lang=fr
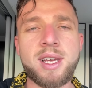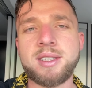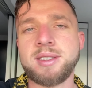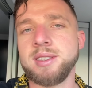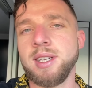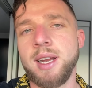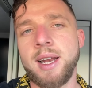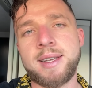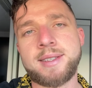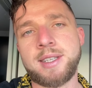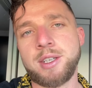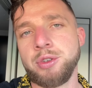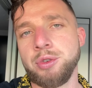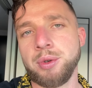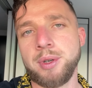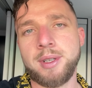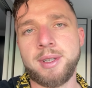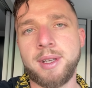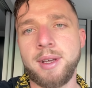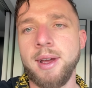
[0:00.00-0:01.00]
c'est la
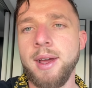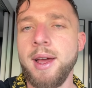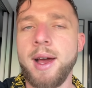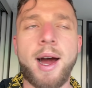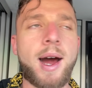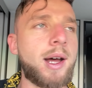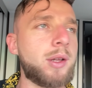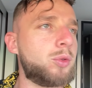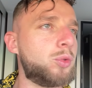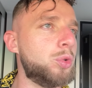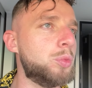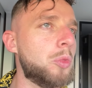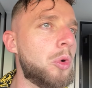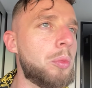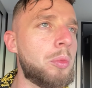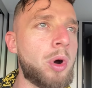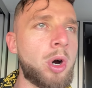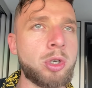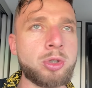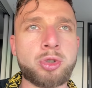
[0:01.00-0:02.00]
sécurité. À tout
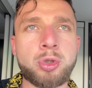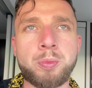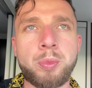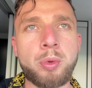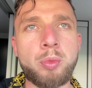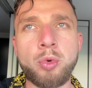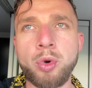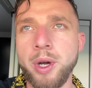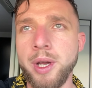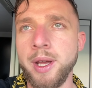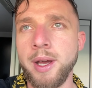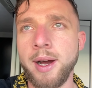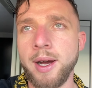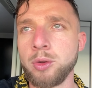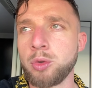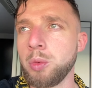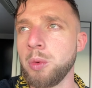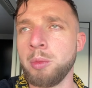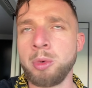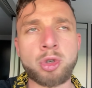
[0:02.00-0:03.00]
moment, tu peux mourir, à
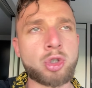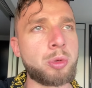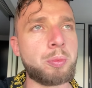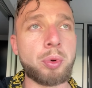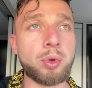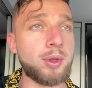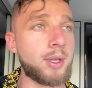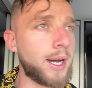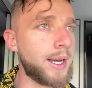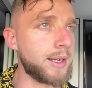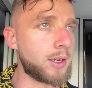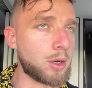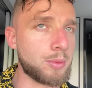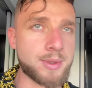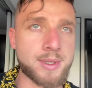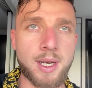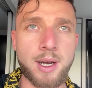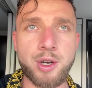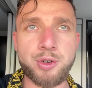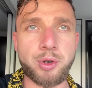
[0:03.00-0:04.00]
tout moment, tu peux die comme
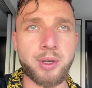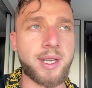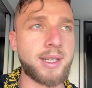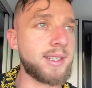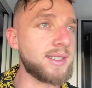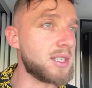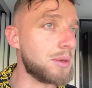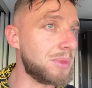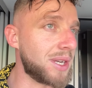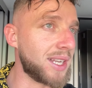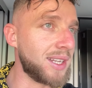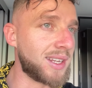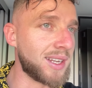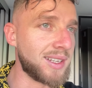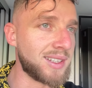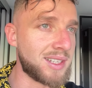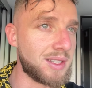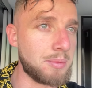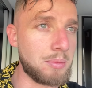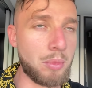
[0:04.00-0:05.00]
ça. Genre, il y a des Américains
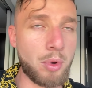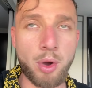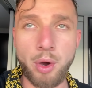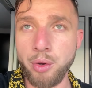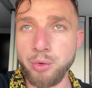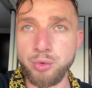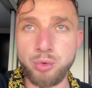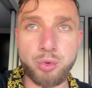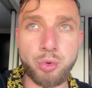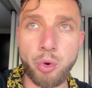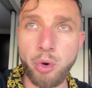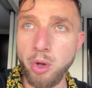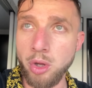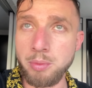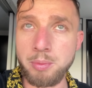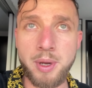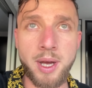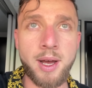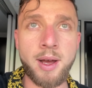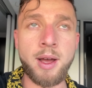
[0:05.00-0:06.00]
qui meurent du jour au
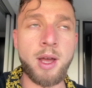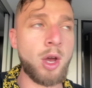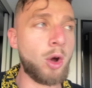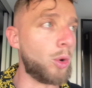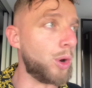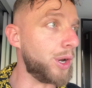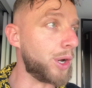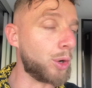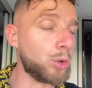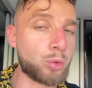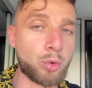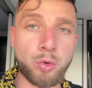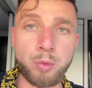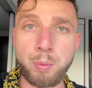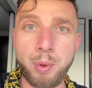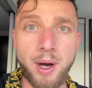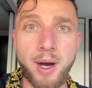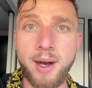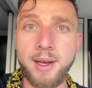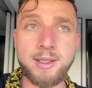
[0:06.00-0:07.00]
lendemain, on les retrouve
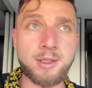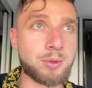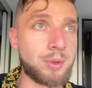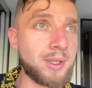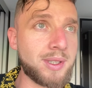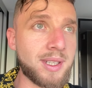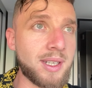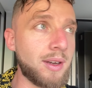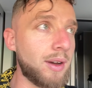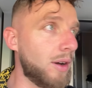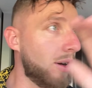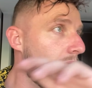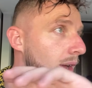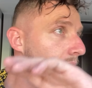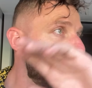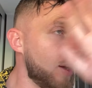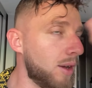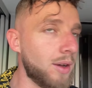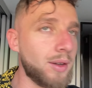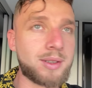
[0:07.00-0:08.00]
pas, ils ont été euh,
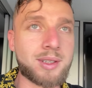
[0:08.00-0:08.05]
euh,